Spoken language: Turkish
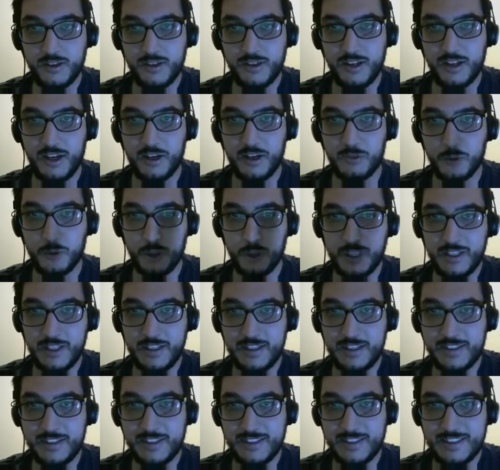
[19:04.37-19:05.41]
Ya
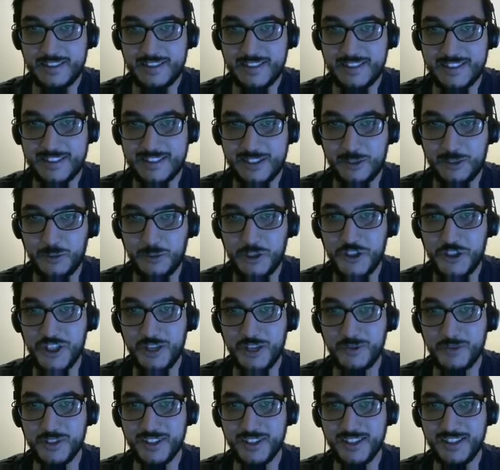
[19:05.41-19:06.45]
böyle
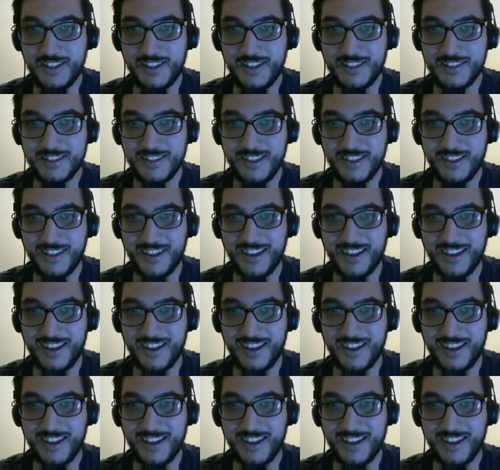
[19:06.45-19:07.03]
kazanabileceğimiz nedense